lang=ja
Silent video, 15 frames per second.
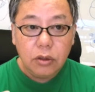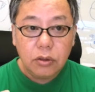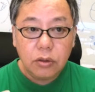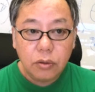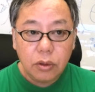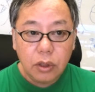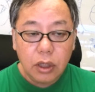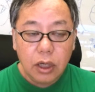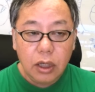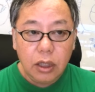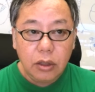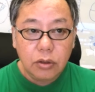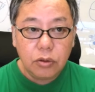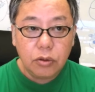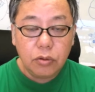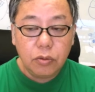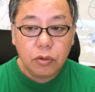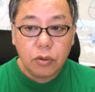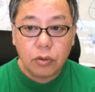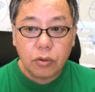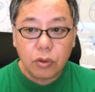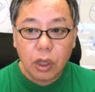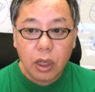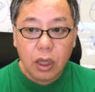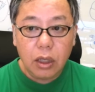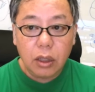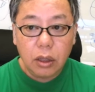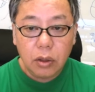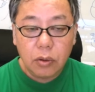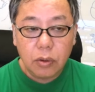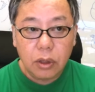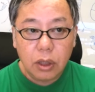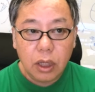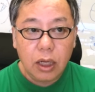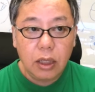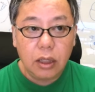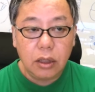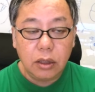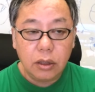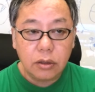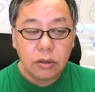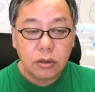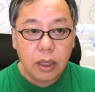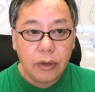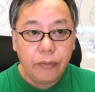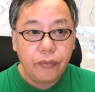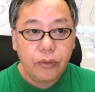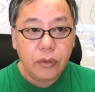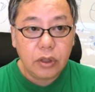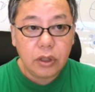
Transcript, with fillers: その怒りそのものの原因ではないんですね。